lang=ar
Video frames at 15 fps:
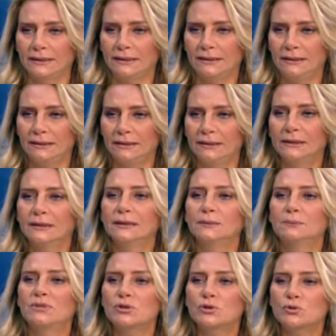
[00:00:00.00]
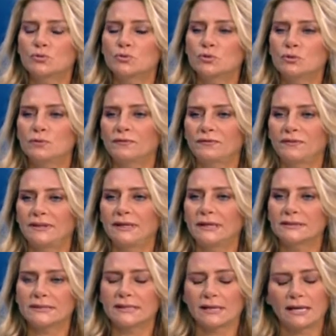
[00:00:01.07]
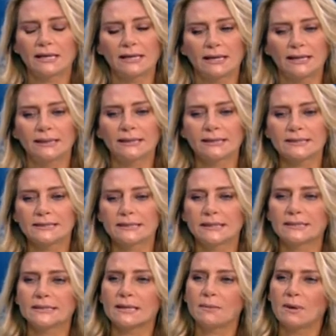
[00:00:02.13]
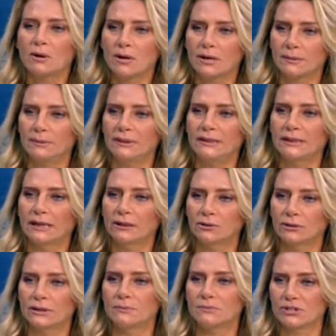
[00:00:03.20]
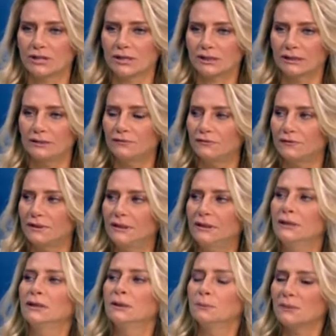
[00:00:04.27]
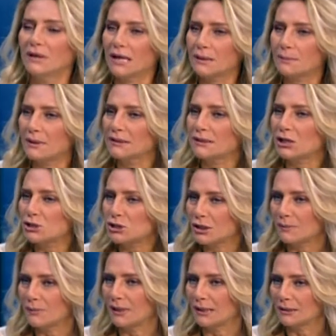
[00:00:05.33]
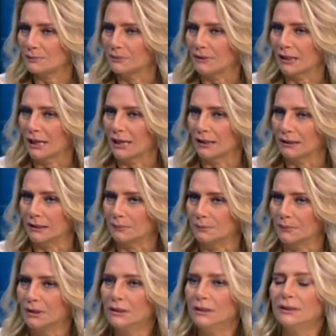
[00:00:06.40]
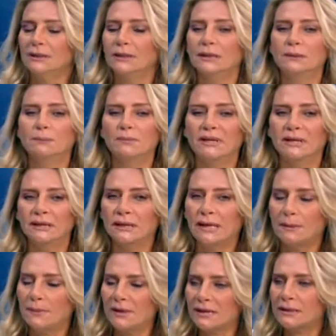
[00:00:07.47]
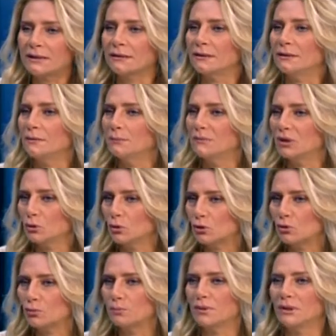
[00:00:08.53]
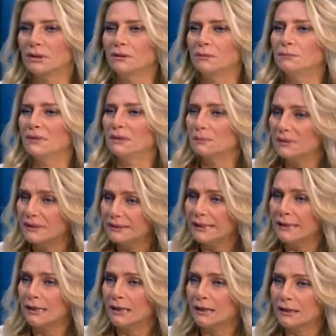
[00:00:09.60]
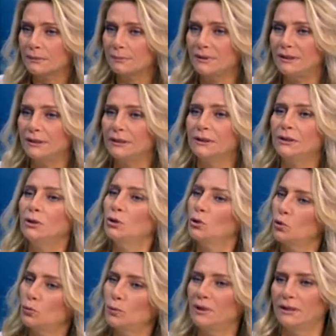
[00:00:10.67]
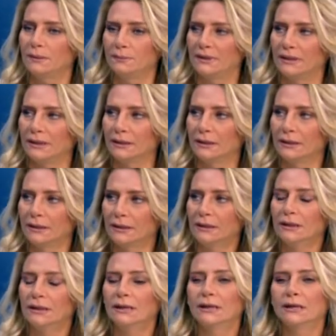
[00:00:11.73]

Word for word: آه بيجوا في هلا عندنا السنه 47 جاليري مشاركين فيه من 14 بلد من العالم من امريكا من اوروبا من البلدان العربيه ومن لبنان اوكي